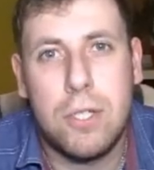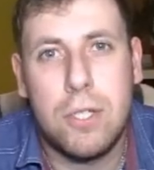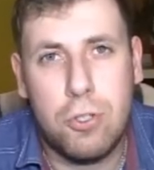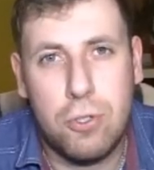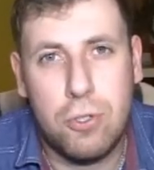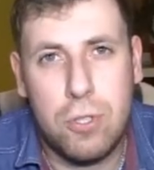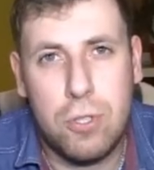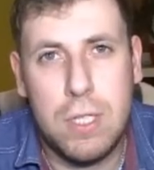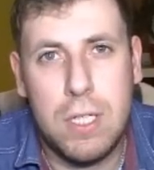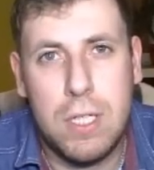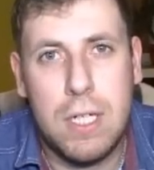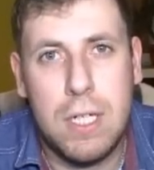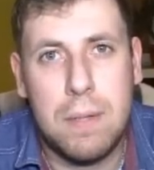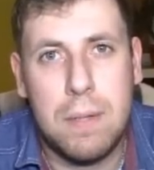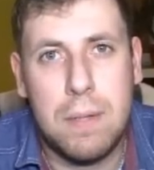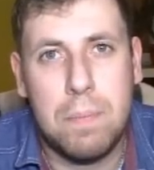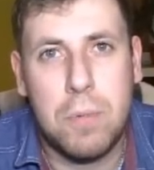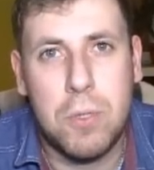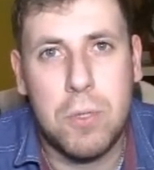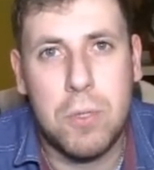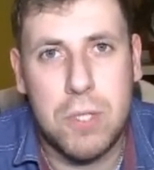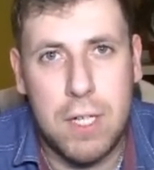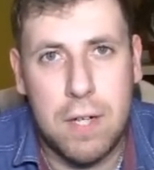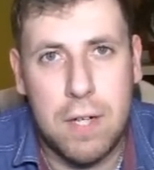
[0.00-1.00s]
To tyle,
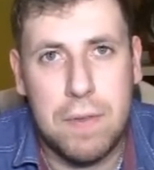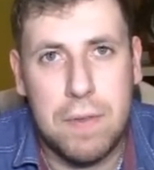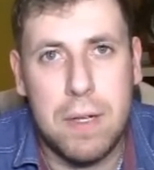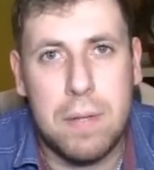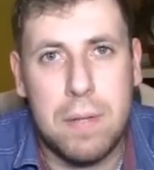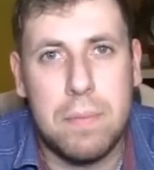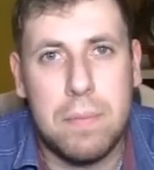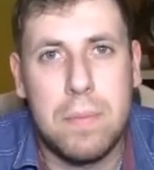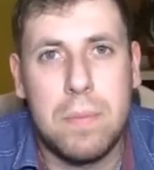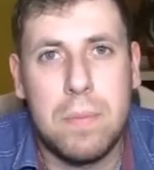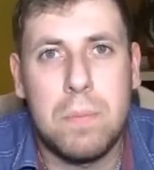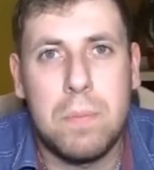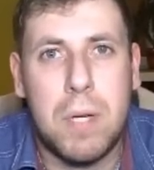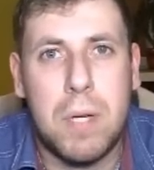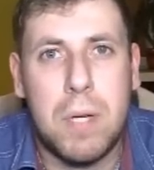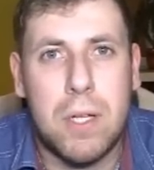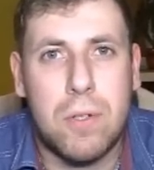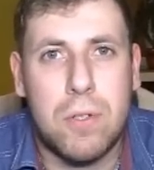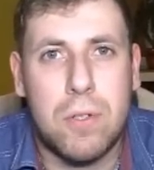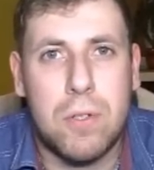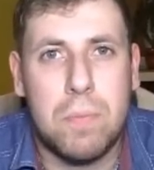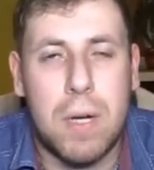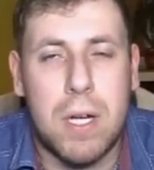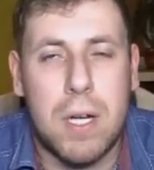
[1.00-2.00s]
pozdrawiam,
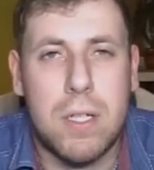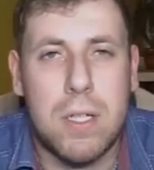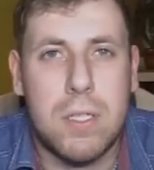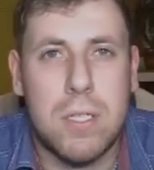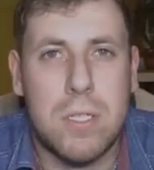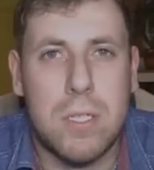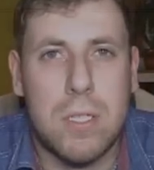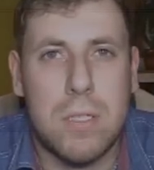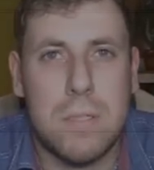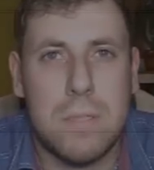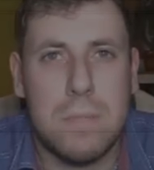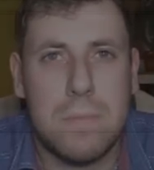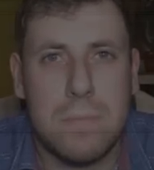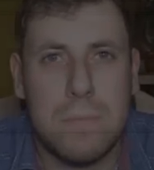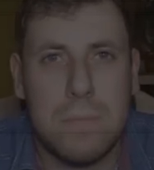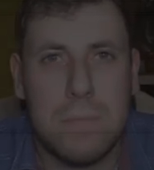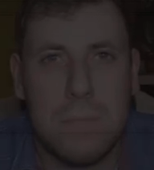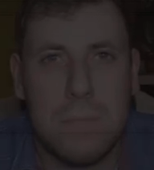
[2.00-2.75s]
Bartosz Bartczak.